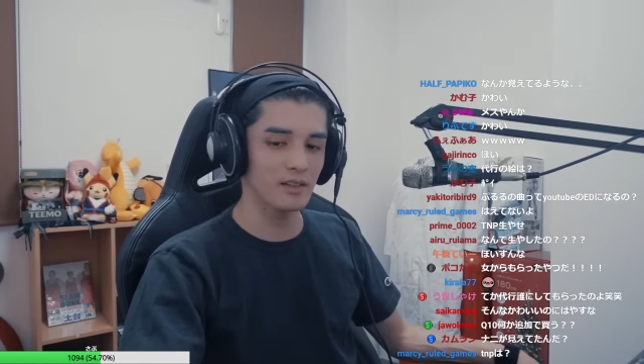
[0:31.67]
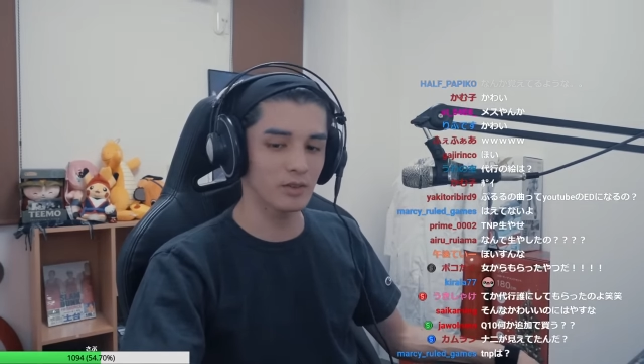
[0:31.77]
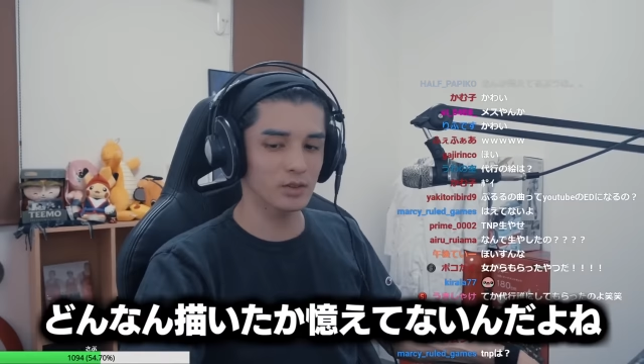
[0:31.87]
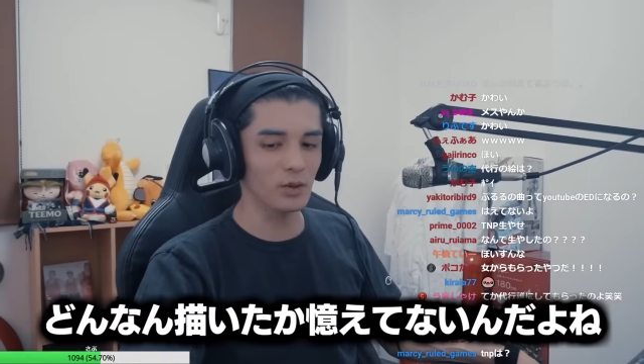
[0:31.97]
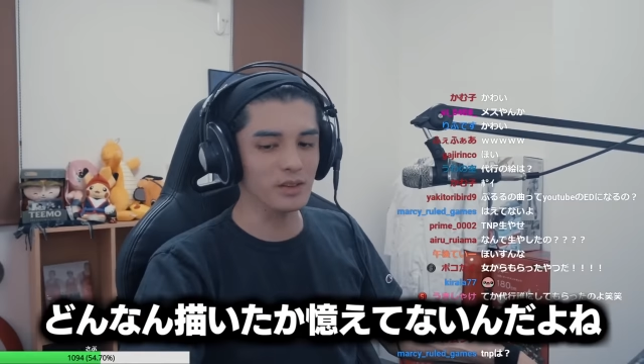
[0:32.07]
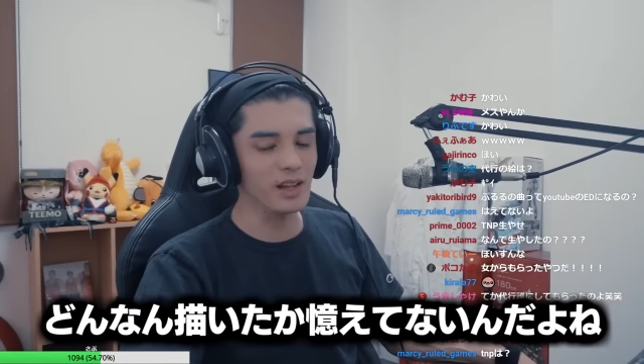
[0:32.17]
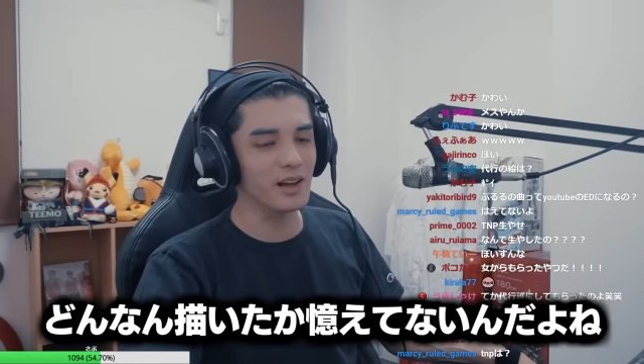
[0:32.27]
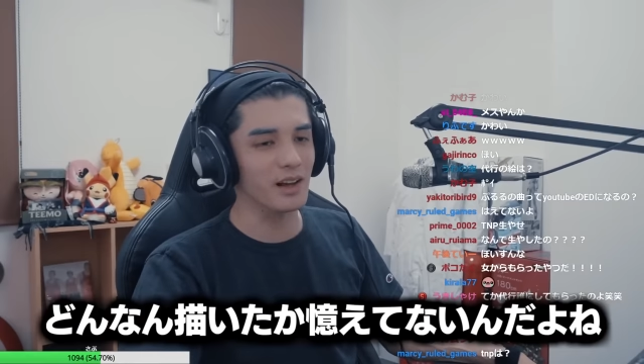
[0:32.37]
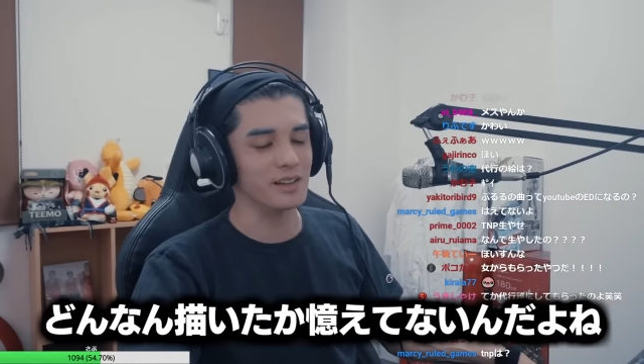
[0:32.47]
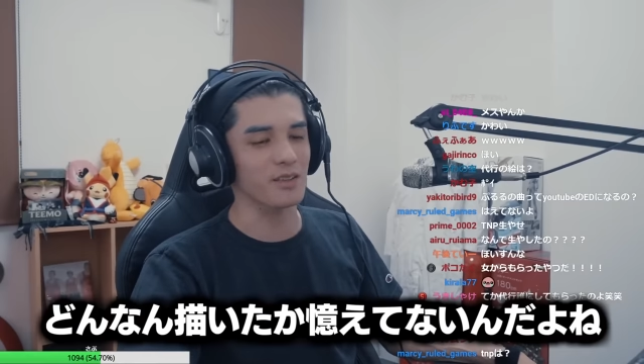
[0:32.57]
俺、どんな
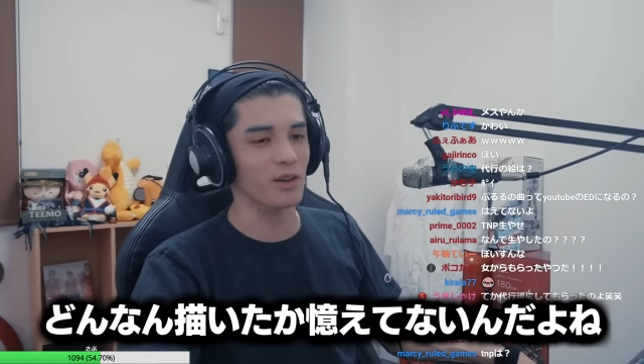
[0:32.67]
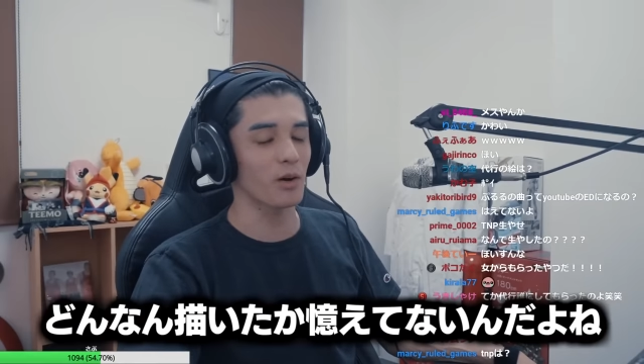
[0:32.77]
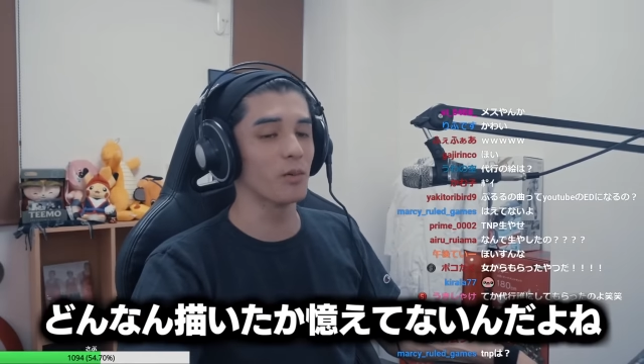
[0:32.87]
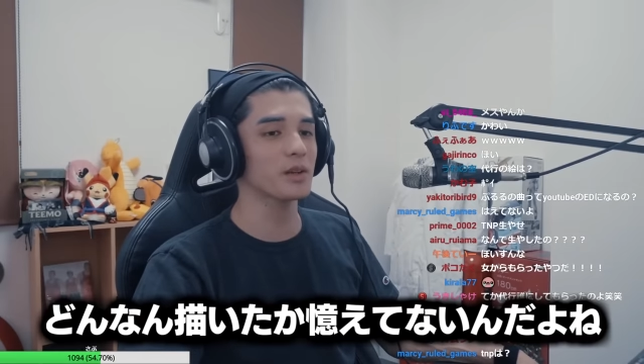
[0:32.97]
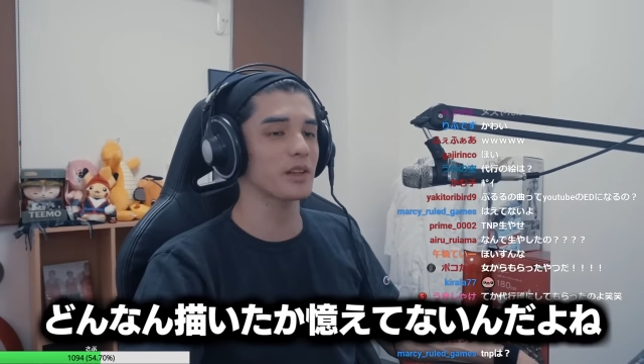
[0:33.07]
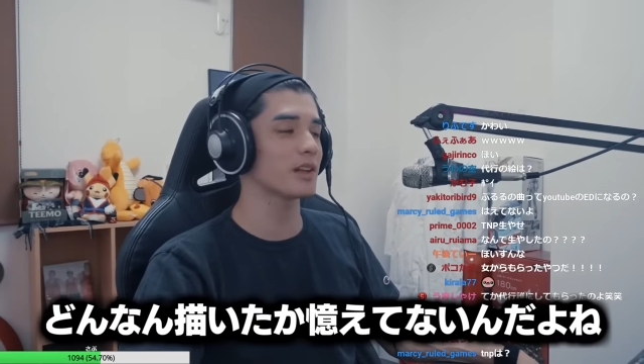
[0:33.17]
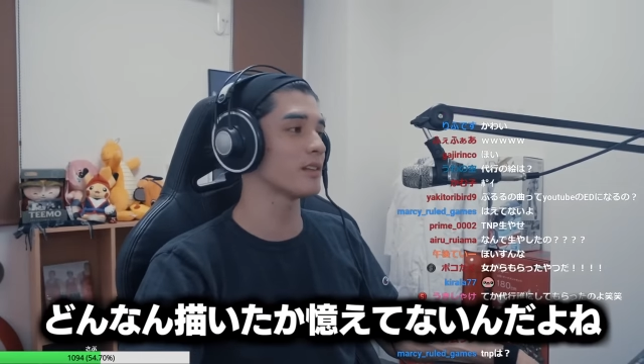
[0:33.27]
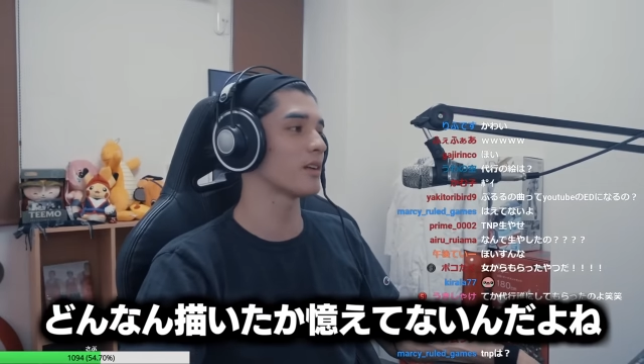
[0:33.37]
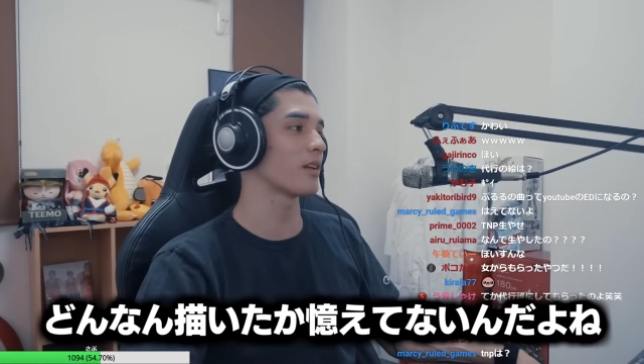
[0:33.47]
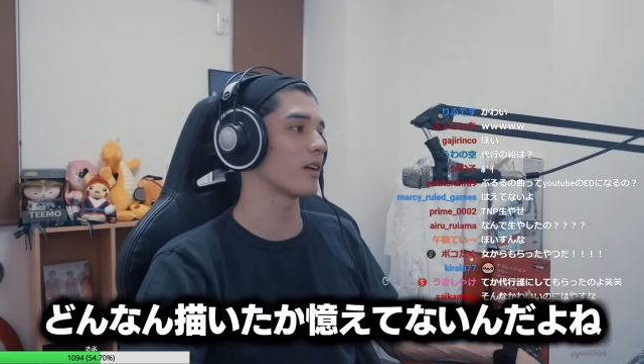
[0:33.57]
ん書いたのか覚えてない
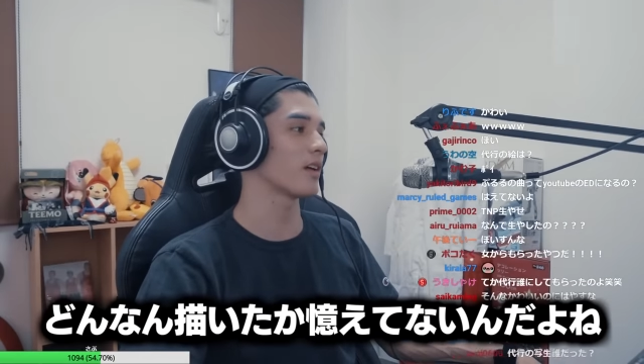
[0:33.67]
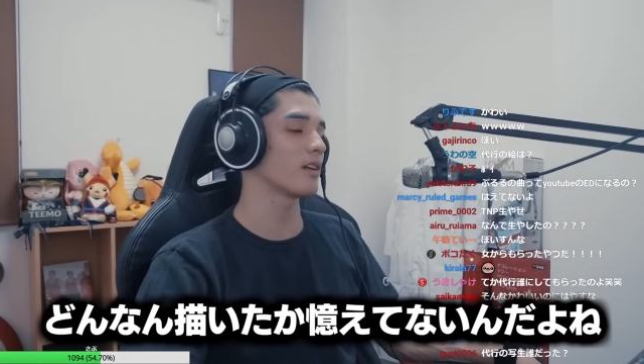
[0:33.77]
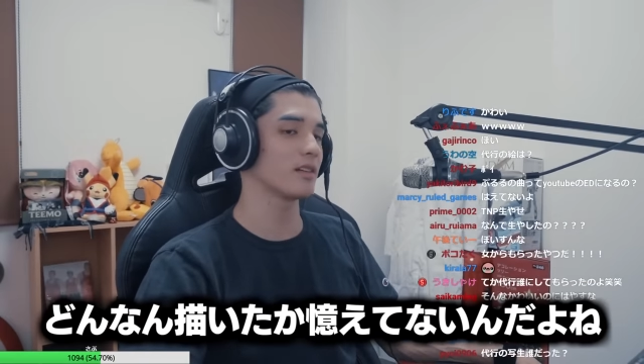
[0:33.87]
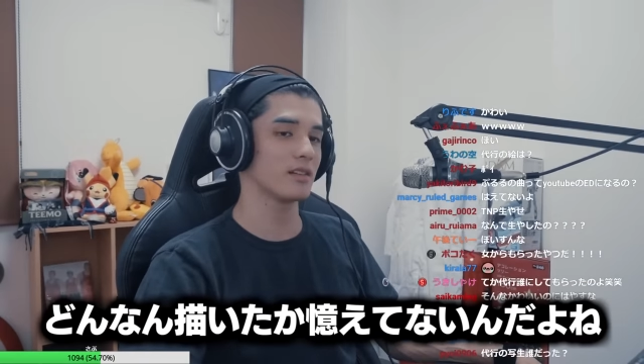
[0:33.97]
んだよね。